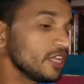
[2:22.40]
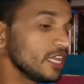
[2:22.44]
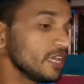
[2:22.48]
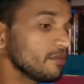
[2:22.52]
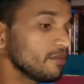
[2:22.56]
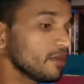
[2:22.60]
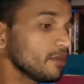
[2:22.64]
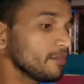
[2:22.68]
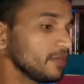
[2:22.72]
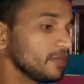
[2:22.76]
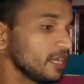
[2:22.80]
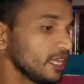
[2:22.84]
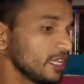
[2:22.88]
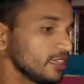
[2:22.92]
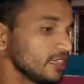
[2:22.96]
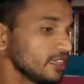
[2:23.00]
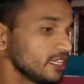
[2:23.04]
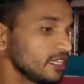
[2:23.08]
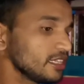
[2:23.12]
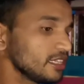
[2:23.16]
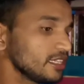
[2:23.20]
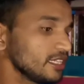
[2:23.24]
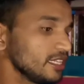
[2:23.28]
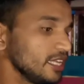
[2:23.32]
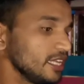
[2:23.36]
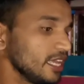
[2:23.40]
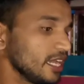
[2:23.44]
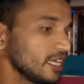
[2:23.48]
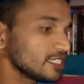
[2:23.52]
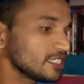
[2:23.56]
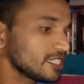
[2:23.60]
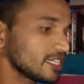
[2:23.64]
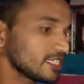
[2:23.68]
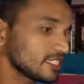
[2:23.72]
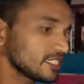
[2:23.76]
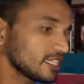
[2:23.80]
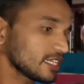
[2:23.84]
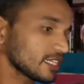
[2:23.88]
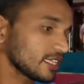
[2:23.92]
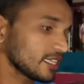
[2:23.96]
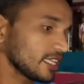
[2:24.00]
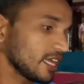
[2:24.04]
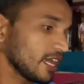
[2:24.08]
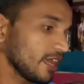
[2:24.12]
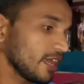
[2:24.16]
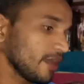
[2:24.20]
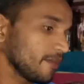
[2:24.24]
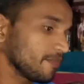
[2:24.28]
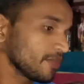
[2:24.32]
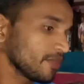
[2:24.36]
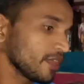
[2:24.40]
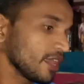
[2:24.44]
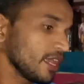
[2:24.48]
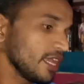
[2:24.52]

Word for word: एवं नियंत्रित किया जा सकता है